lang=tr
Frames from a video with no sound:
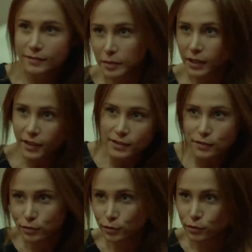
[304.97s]

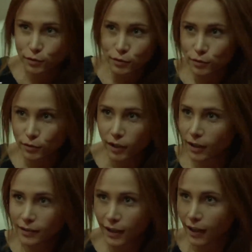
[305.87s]
Biraz yürüdük.
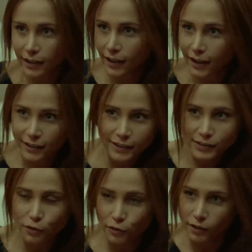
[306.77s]
A, ne yani?
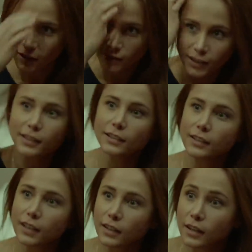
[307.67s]
Sonra anlat anlat anlat